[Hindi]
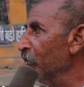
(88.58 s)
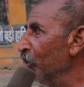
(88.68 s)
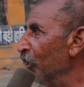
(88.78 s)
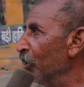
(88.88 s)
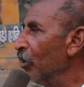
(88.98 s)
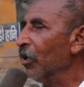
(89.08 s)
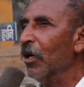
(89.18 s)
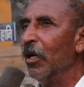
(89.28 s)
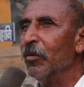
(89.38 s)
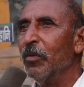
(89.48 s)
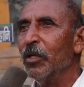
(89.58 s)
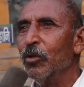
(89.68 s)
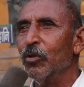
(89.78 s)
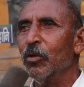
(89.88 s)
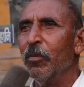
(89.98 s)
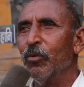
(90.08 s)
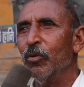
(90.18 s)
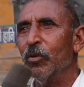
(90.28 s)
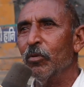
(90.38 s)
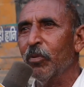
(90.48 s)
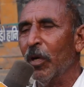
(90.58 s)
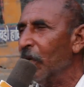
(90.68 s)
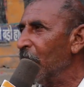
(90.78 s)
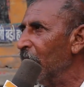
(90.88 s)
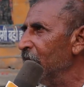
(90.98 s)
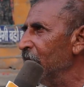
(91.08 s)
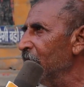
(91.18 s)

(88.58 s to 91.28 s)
की सरकार में तो सब कुछ फर्क है जी